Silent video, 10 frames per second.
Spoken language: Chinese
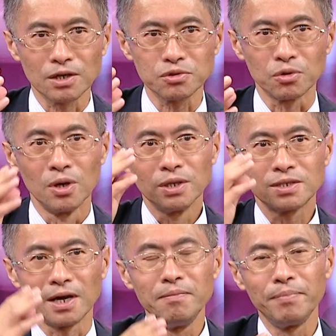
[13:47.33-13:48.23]
叫做
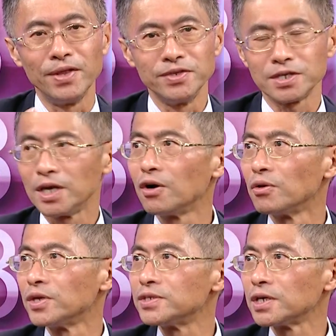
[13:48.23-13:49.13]
成本结
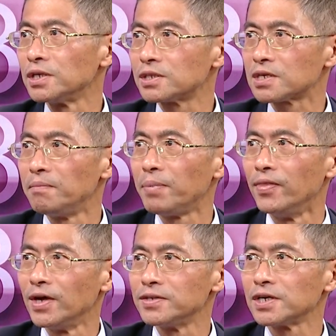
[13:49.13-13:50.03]
构的这个成
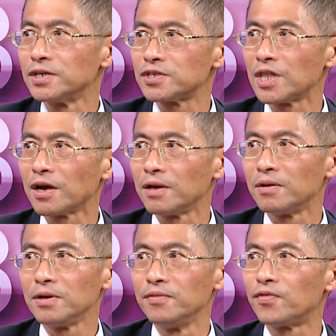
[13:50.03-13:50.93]
本的这个 stag
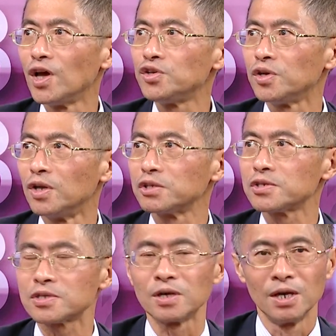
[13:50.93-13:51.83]
inflation
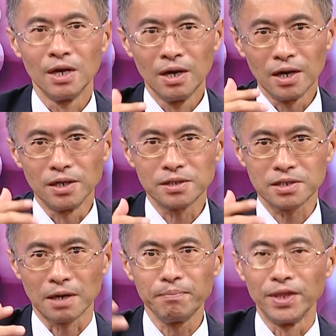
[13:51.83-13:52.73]
就是
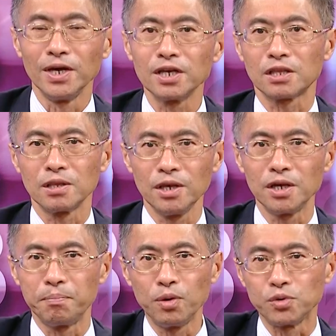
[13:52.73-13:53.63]
成本的一
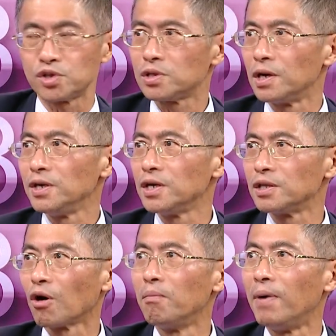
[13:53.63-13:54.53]
个 push 的一
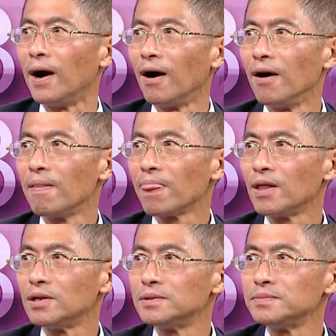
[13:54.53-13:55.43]
个通膨，它没有创
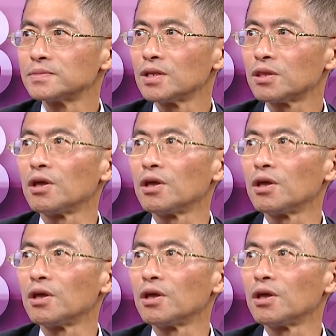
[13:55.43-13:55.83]
造就业机会，